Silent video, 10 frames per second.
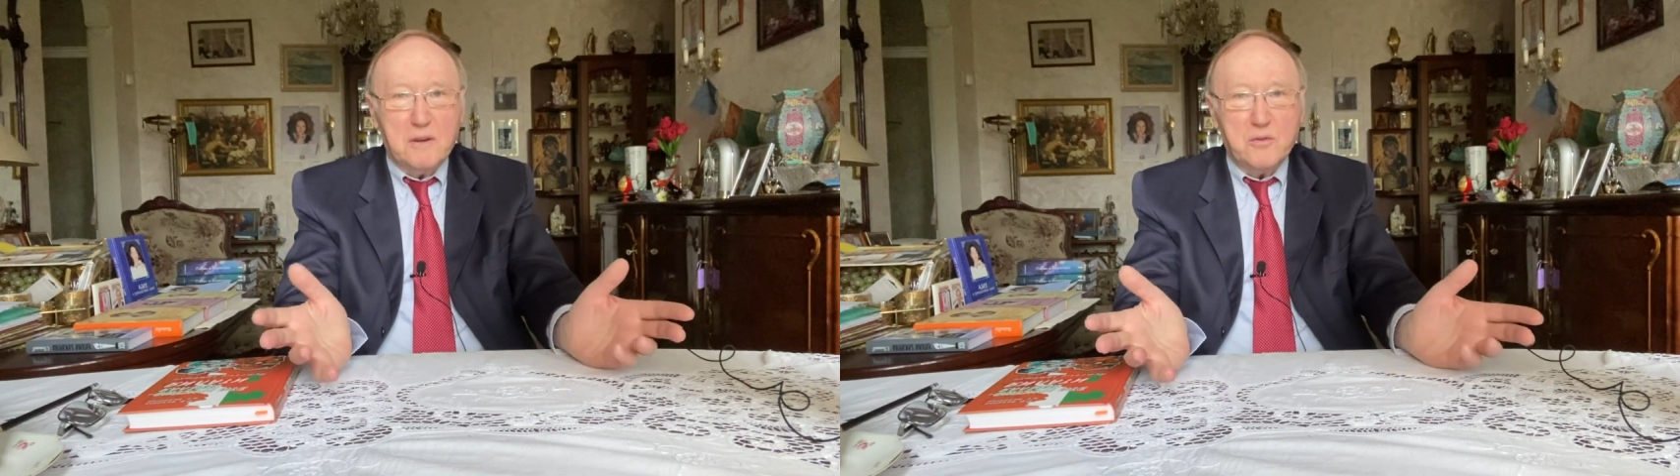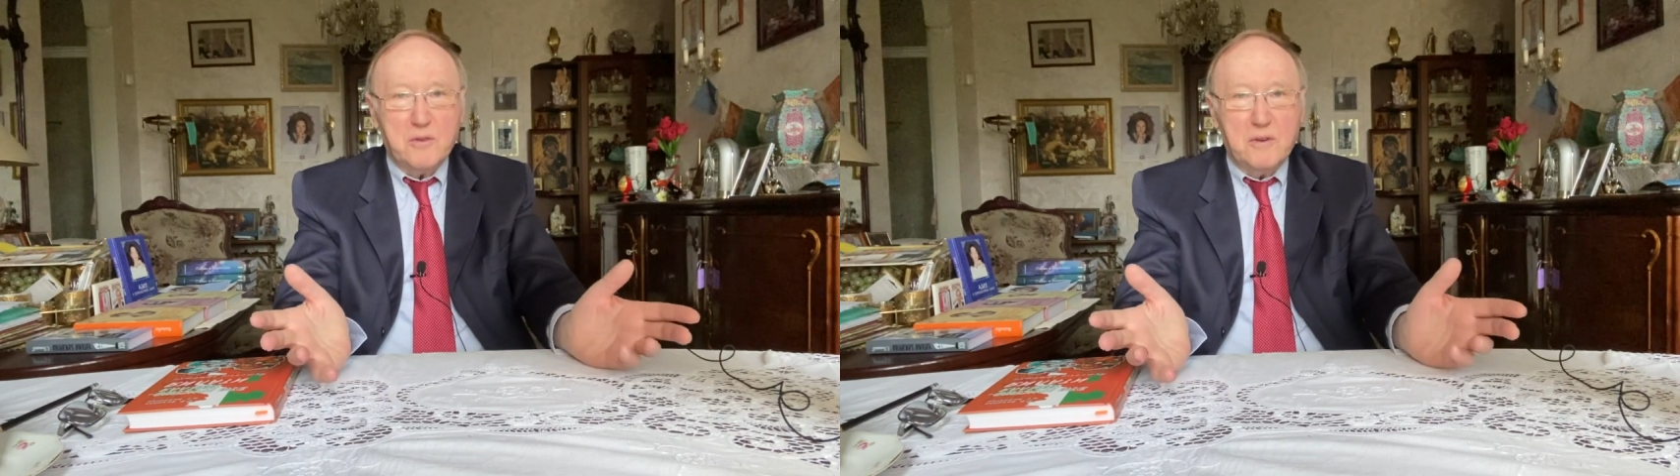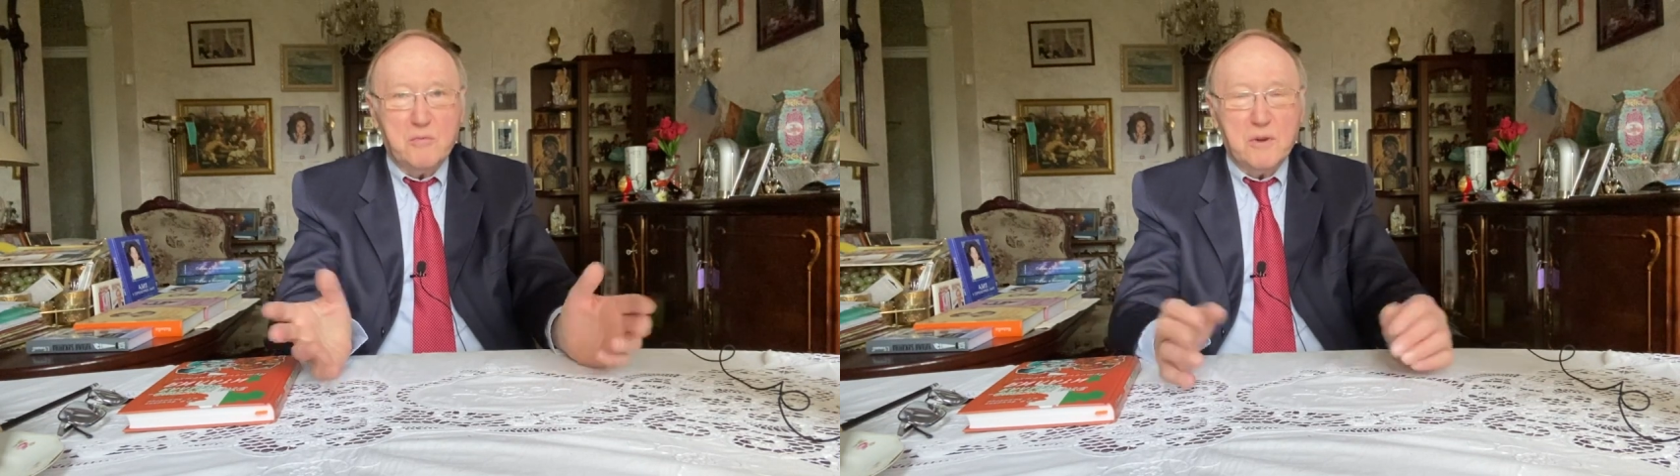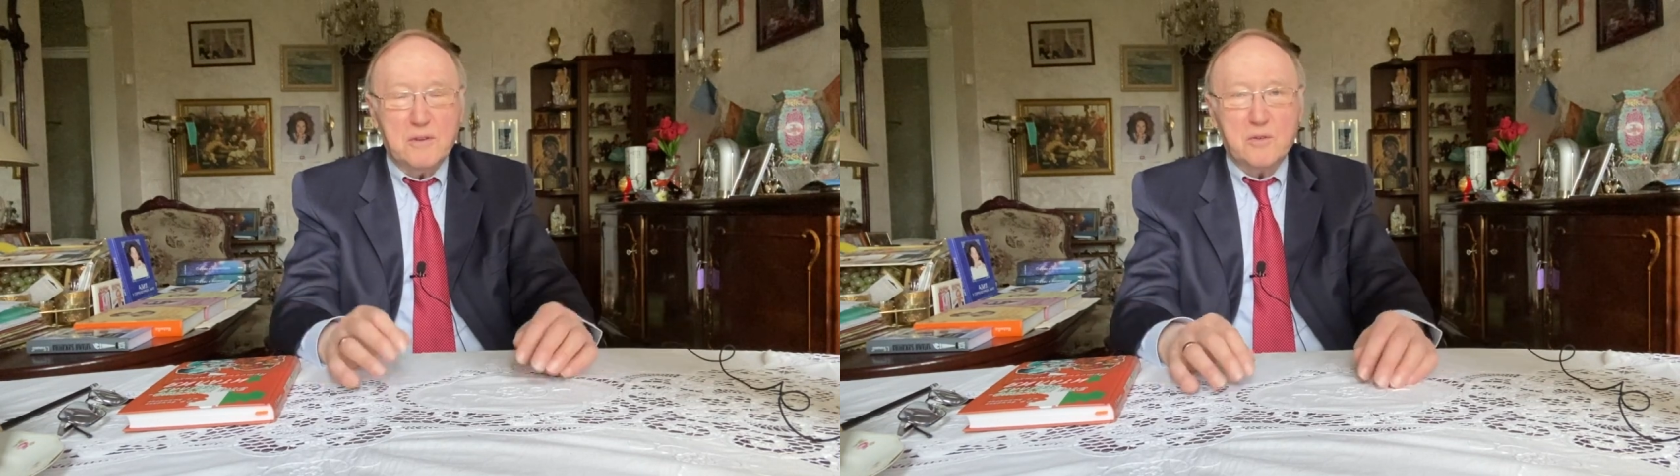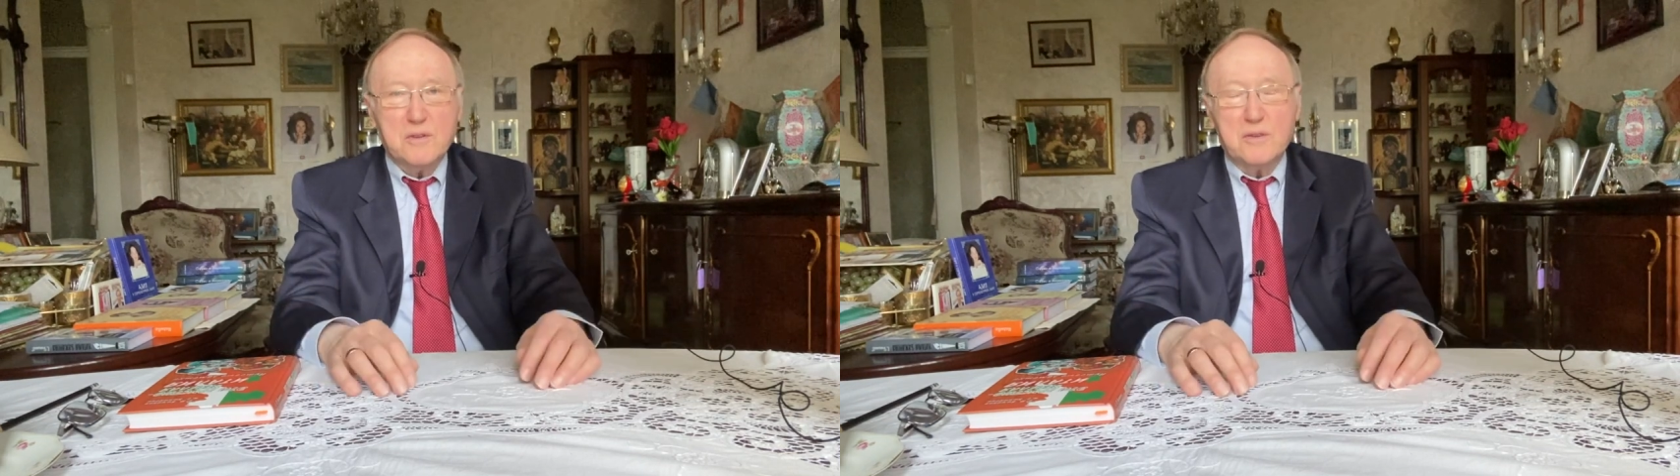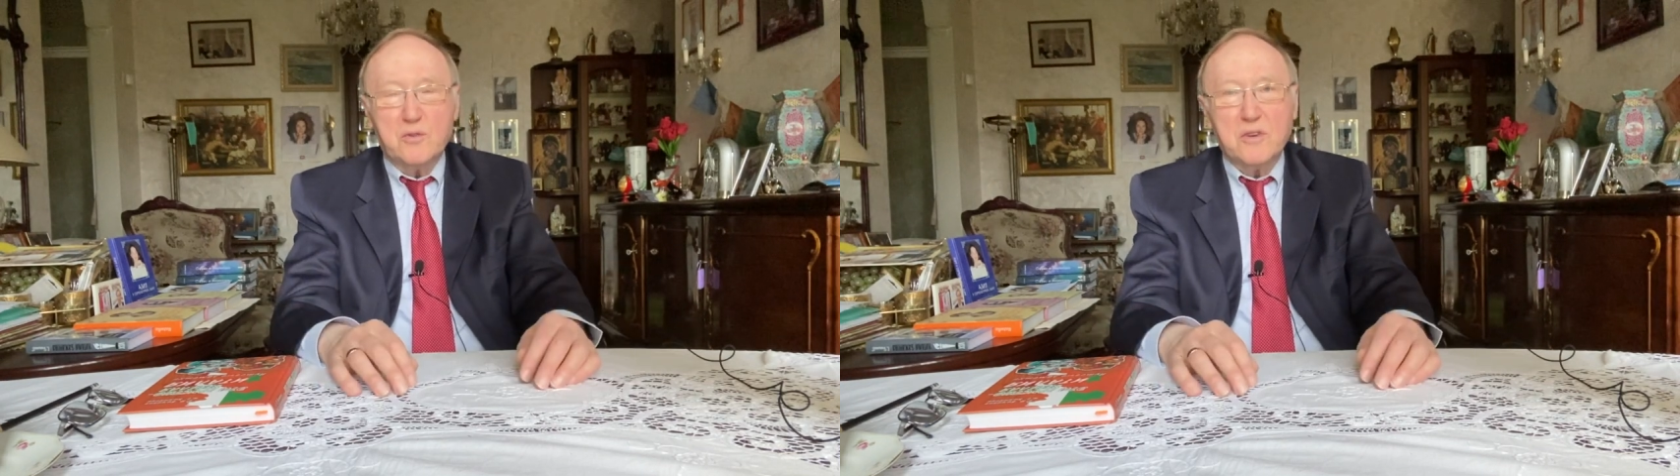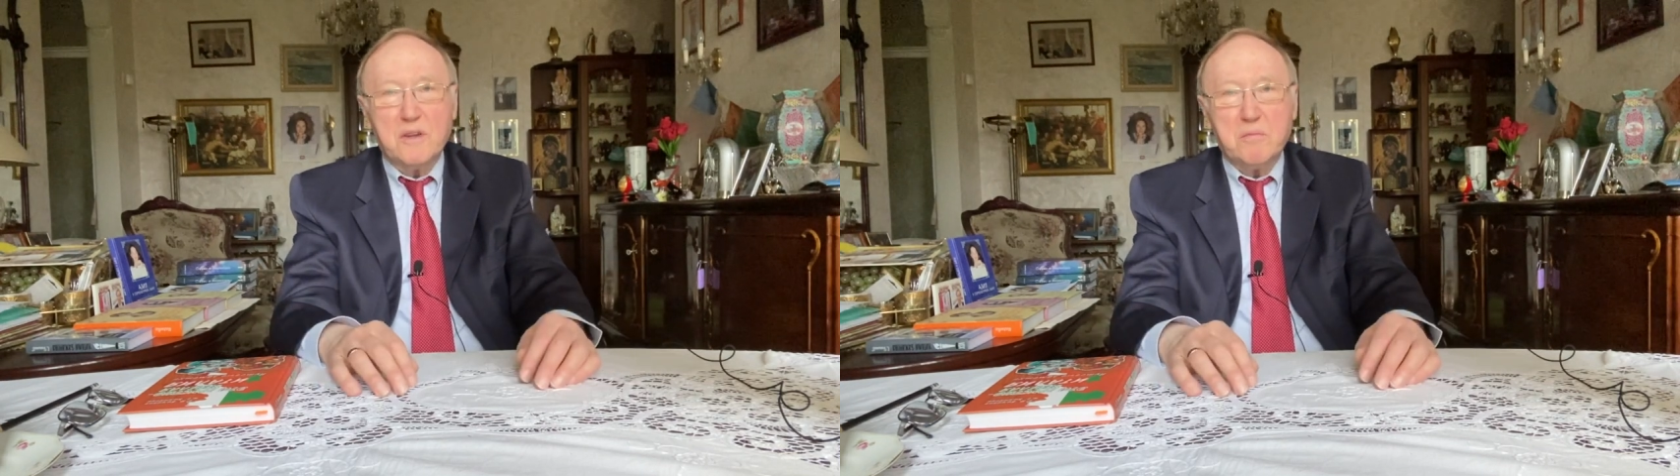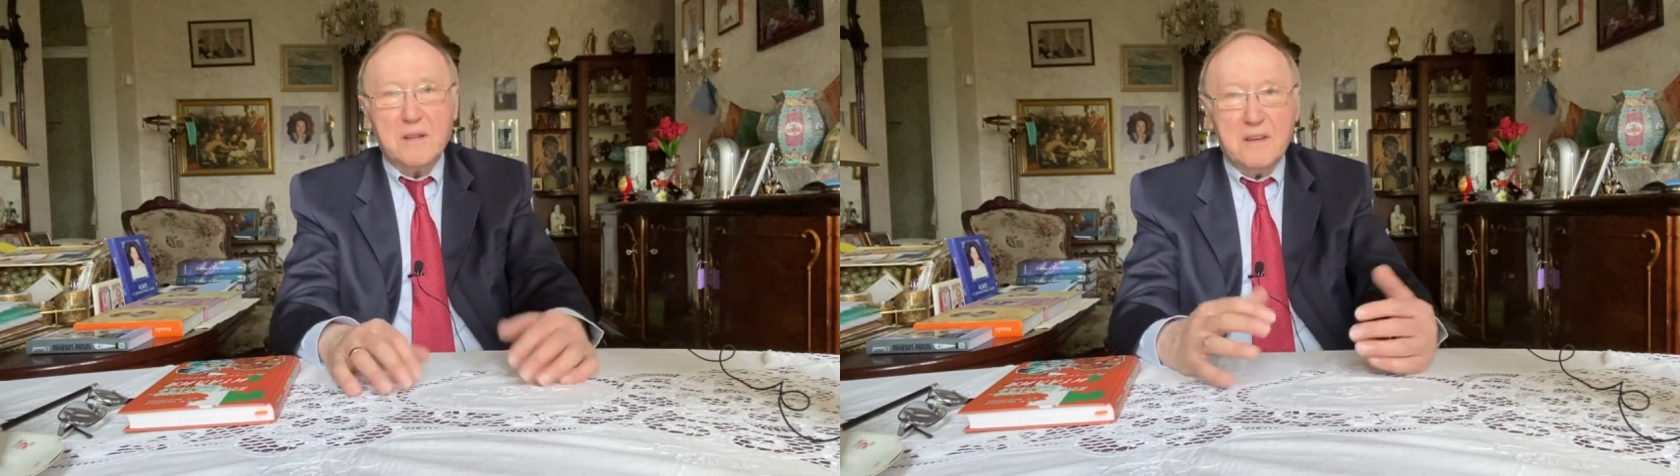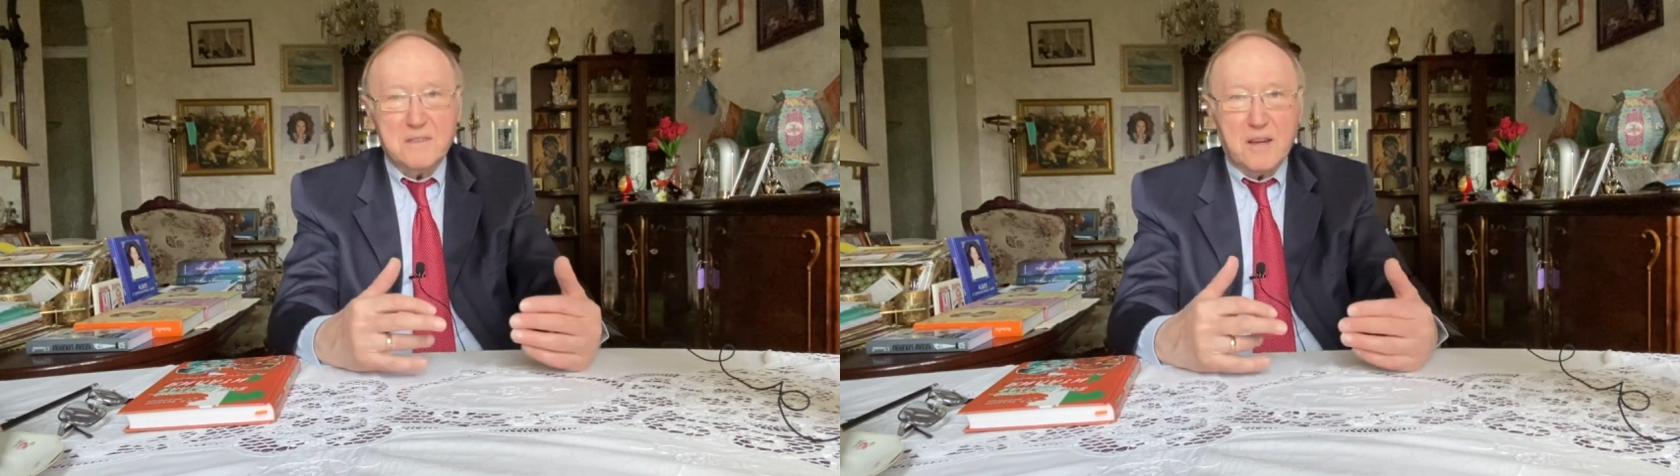Люди любят друг на друга нападать,